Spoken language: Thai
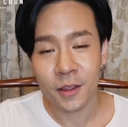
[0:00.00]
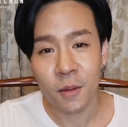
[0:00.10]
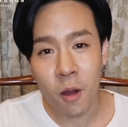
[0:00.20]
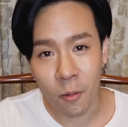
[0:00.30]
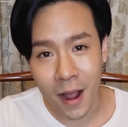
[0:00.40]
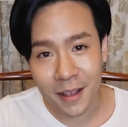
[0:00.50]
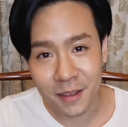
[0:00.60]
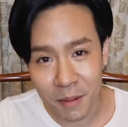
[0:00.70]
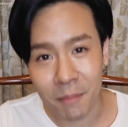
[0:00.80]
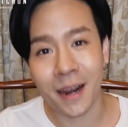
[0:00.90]
ต้องบอกว่า
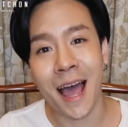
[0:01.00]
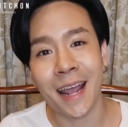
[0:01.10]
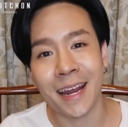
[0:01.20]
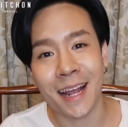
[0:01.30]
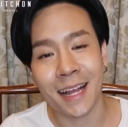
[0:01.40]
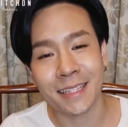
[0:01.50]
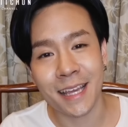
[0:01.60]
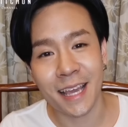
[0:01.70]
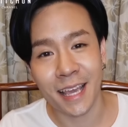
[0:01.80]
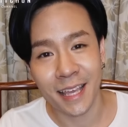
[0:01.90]
สำหรับใครนะคะ
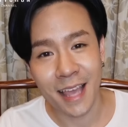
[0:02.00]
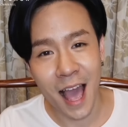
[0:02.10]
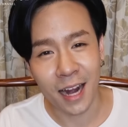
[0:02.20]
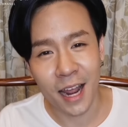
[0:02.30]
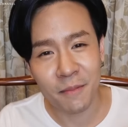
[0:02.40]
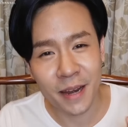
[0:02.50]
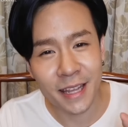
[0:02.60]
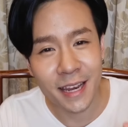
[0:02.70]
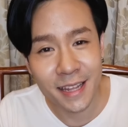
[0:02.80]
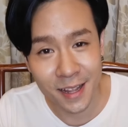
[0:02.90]
ที่อยากได้ให้มัน
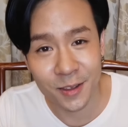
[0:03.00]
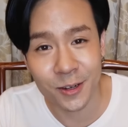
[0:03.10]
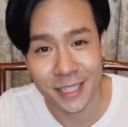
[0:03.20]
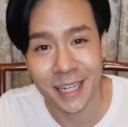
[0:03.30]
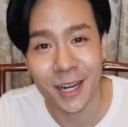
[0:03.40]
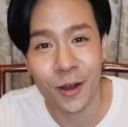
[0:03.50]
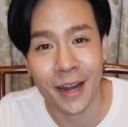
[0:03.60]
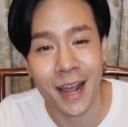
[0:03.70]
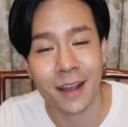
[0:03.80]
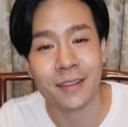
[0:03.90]
เย็นๆสดชื่นหน่อย
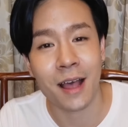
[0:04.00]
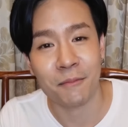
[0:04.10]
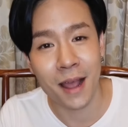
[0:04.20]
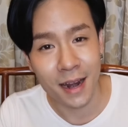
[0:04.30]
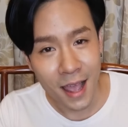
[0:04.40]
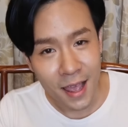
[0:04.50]
นะคะก็สามารถ